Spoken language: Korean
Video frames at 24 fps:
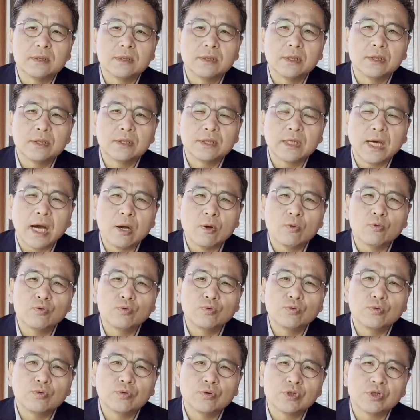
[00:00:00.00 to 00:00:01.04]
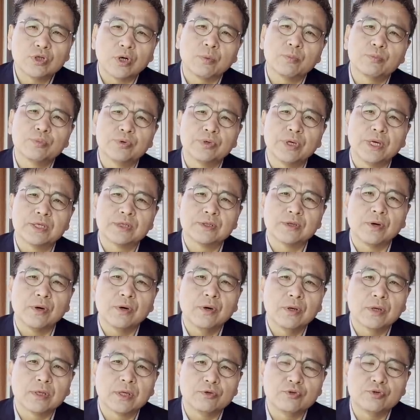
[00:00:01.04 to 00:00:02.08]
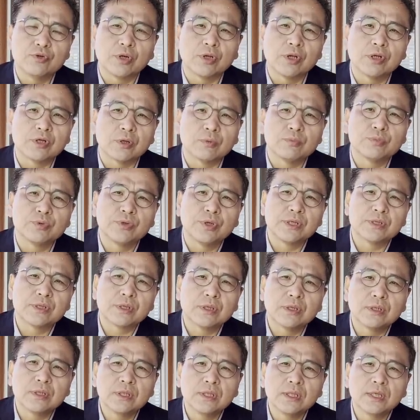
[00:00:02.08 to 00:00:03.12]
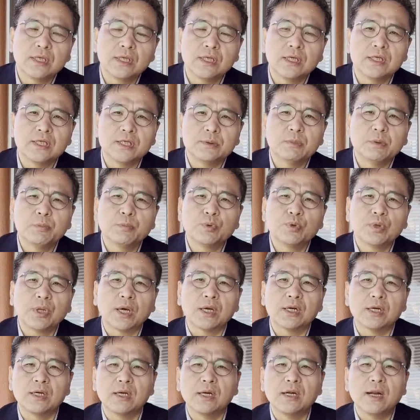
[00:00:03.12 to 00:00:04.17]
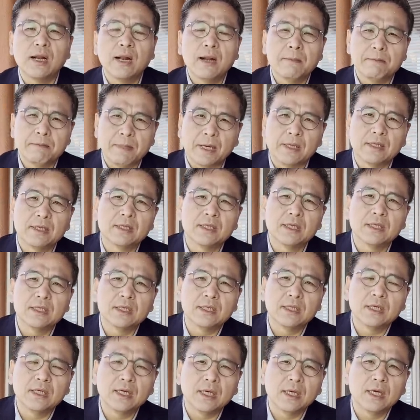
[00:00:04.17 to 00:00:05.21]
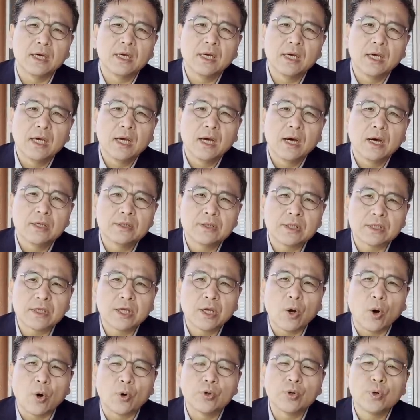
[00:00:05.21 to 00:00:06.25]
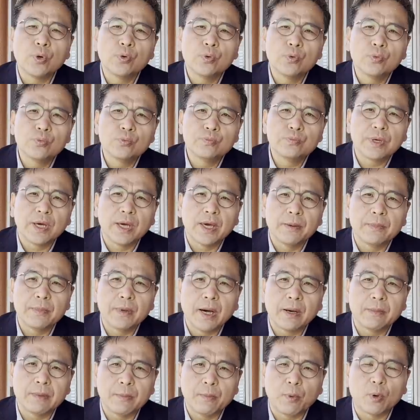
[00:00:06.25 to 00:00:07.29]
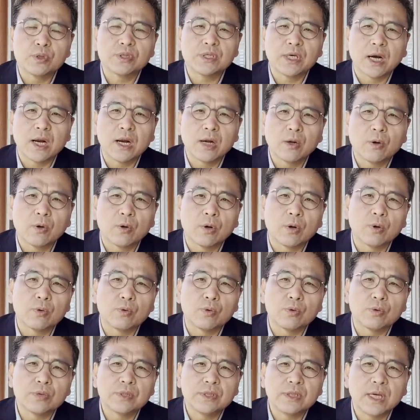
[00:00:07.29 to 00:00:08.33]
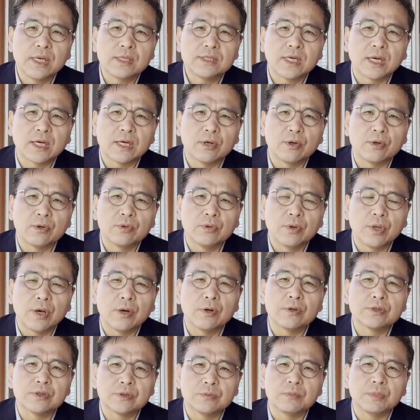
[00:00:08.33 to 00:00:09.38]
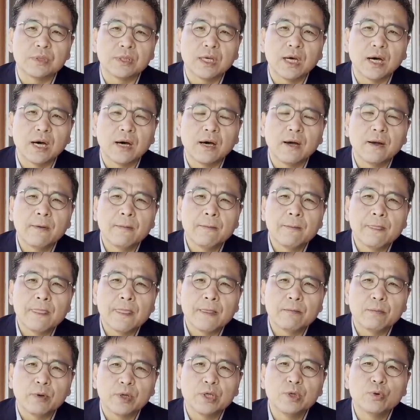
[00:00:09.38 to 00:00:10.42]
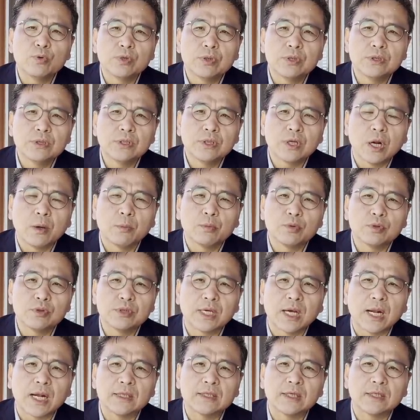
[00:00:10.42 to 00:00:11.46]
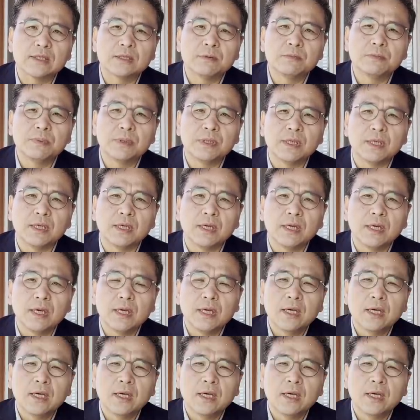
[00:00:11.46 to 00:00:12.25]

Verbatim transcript: 현재 한국 정부에서, 그러니까 윤석열 정부에서는 이 시민포탈을 만드는 일이 상당히 어려움에 아마 봉착할 거라고 예상이 되었습니다. 뭐 이유는 여러분도 잘 알다시피